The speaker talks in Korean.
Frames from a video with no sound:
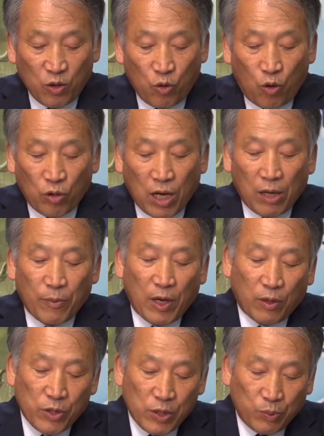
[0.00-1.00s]

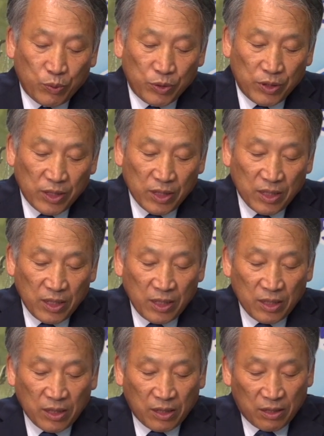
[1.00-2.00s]
공감하고 싶은
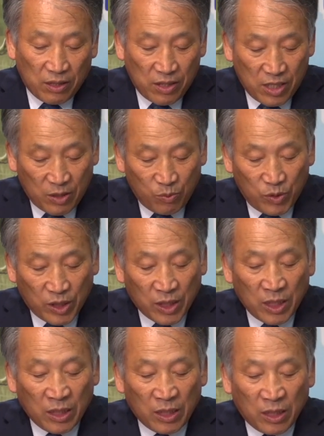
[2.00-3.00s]
그런
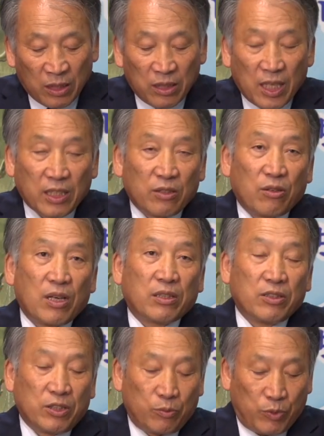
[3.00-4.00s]
심정이 일어나기도 할
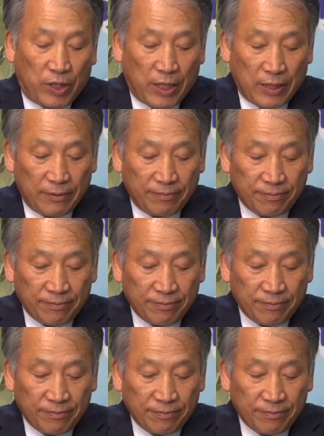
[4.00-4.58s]
것입니다.